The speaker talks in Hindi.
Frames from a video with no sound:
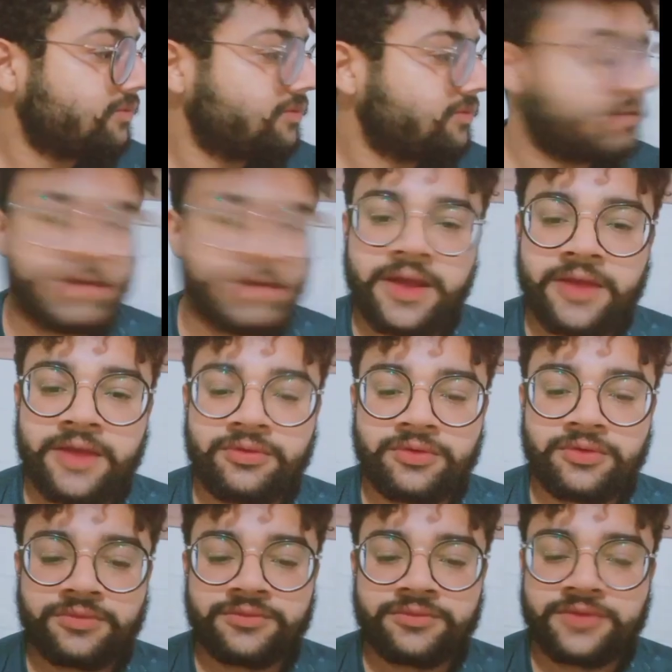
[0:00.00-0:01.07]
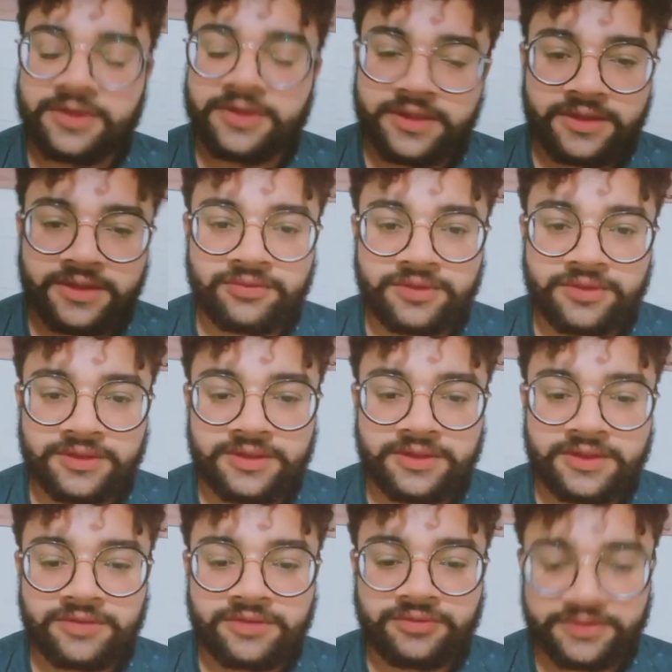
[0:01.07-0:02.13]
लगाए वो उसने नहीं होने
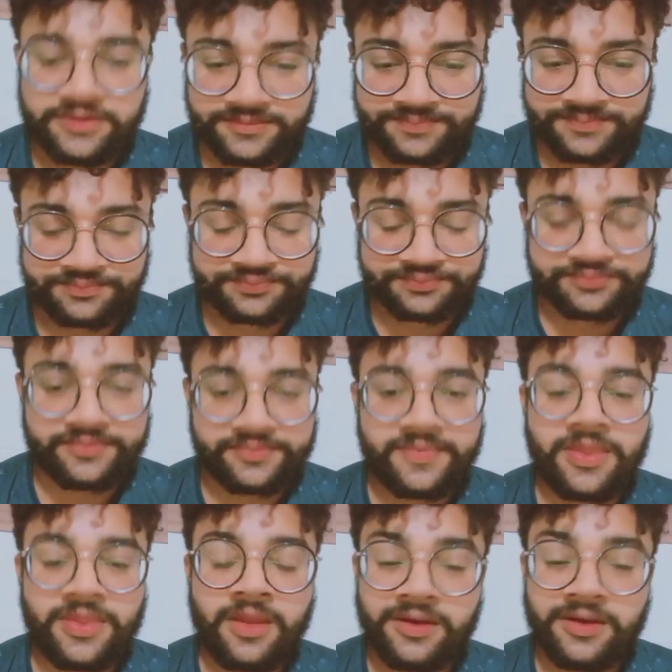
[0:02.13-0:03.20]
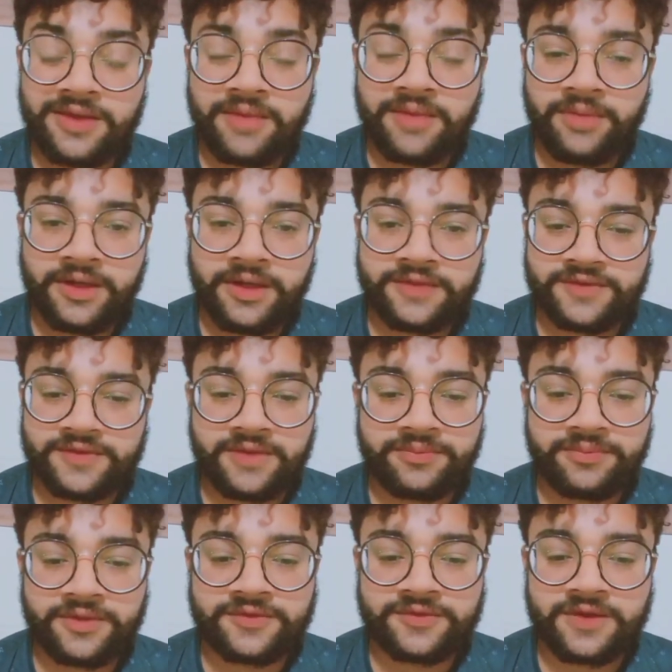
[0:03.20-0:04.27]
दिए और इंडिया बना
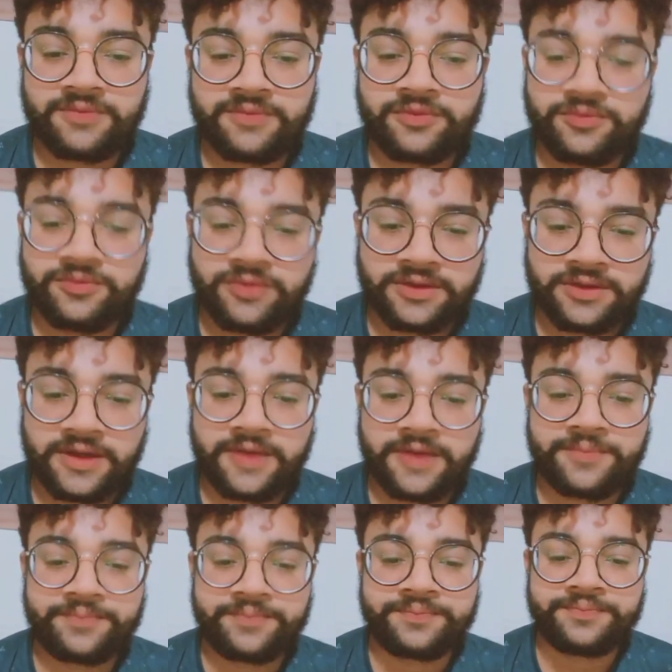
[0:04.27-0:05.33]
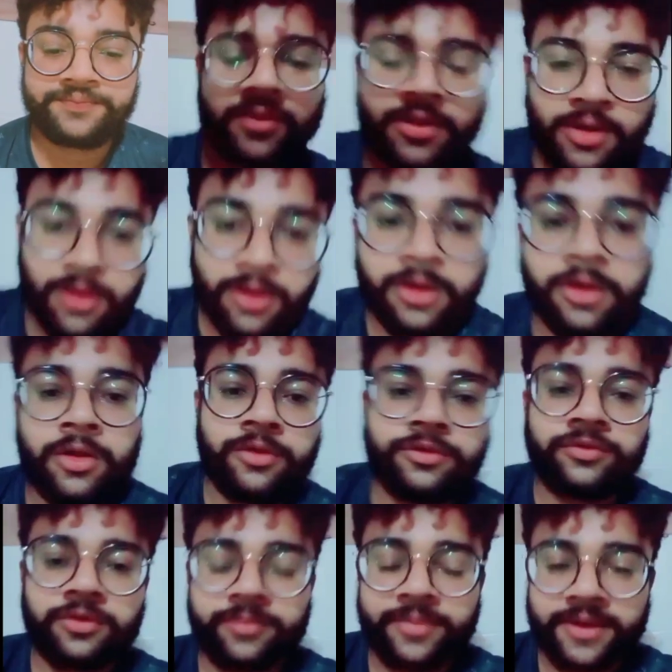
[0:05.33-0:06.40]
चैंपियन शेफ फुटबॉल का
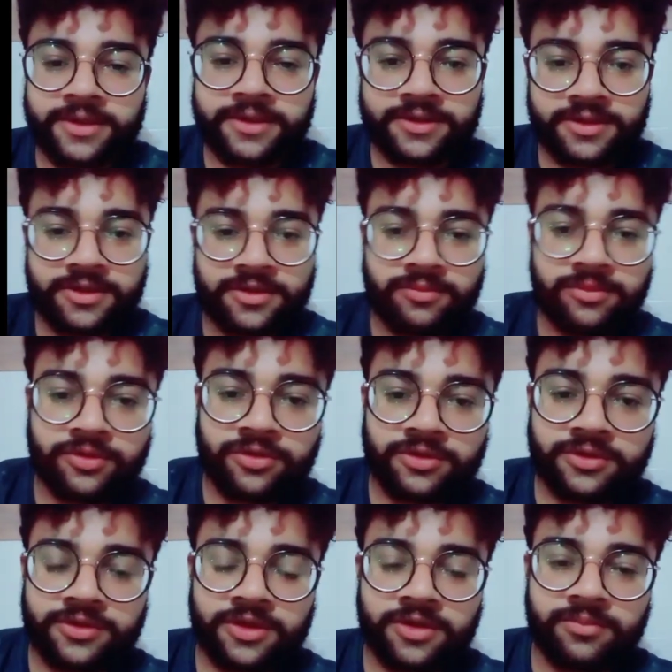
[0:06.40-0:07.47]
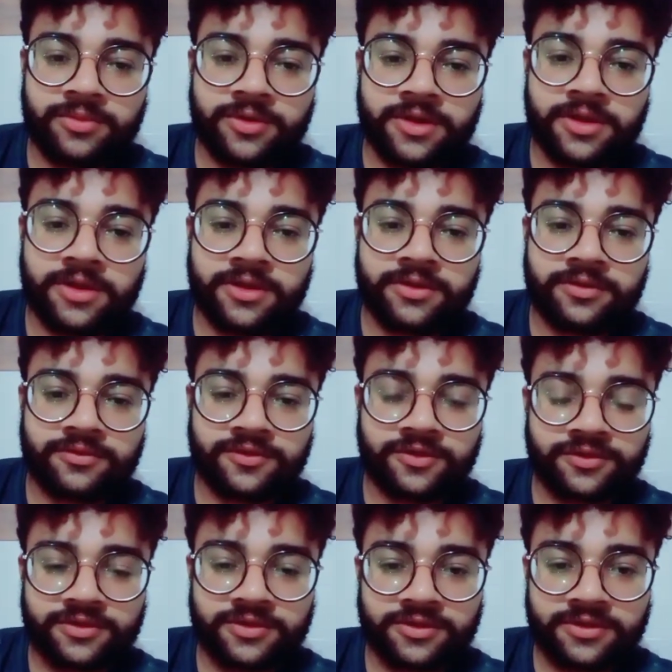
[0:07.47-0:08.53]
तो पेनल्टी के बदौलत टीम इंडिया ने
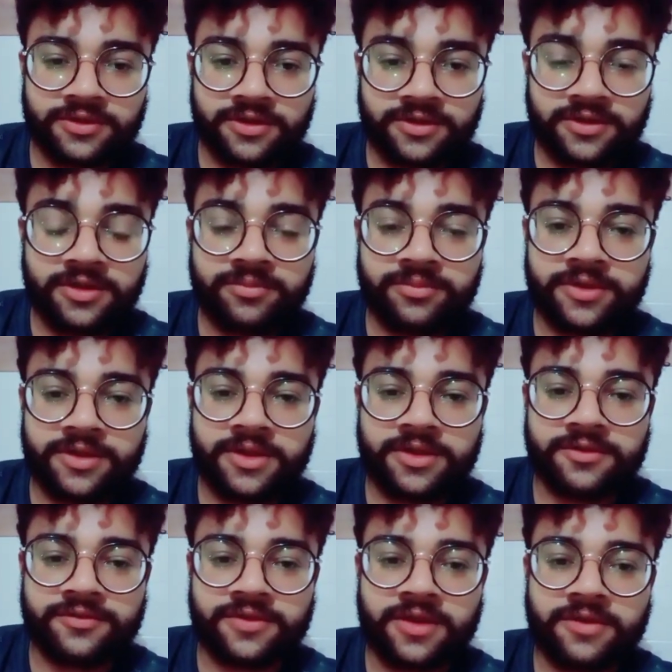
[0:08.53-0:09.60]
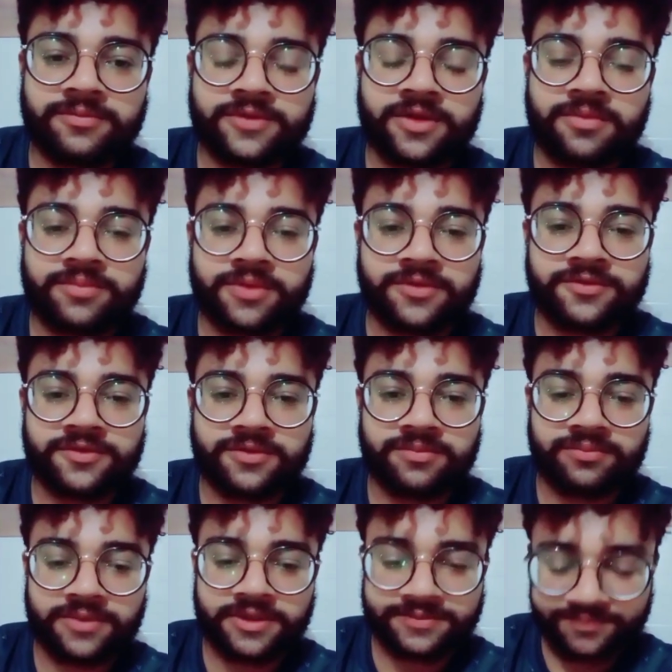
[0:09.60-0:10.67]
जीत कर दिया टीम इंडिया ने शेफ चैंपियनशिप
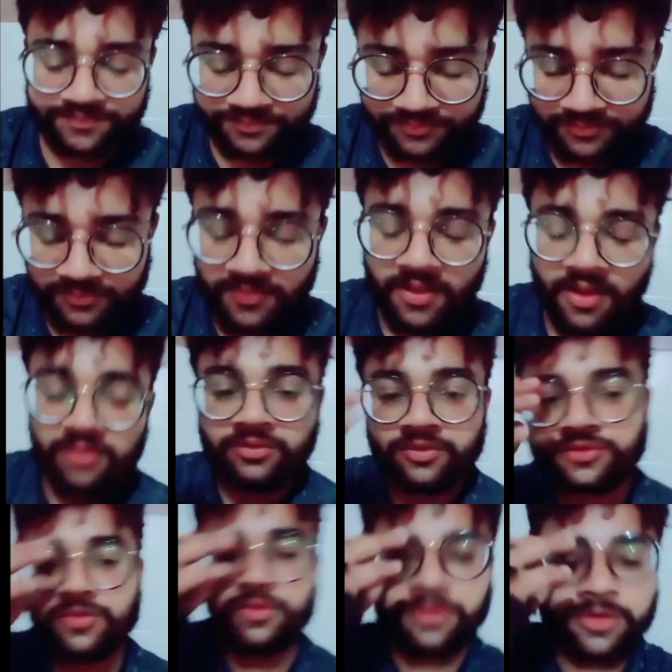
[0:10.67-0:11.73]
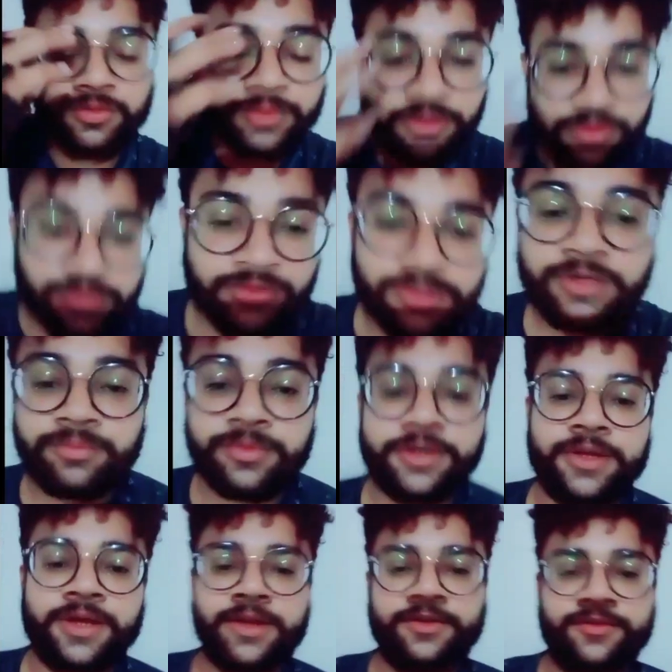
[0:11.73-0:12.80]
में दोस्तों इसकी बदौलत टीम
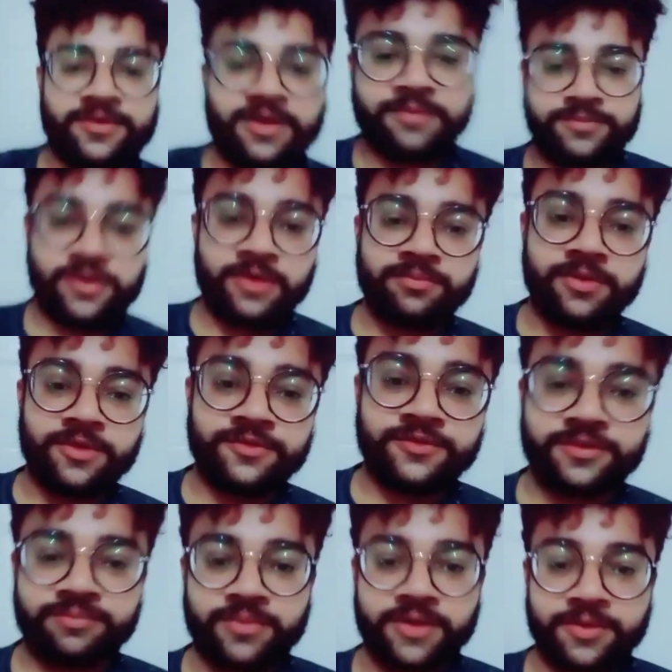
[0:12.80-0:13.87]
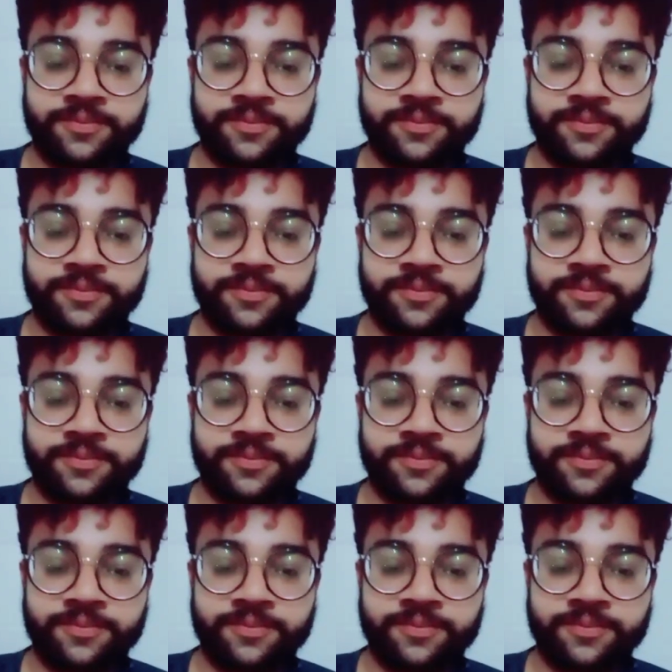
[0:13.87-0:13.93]
इंडिया ने शेफ चैंपियनशिप में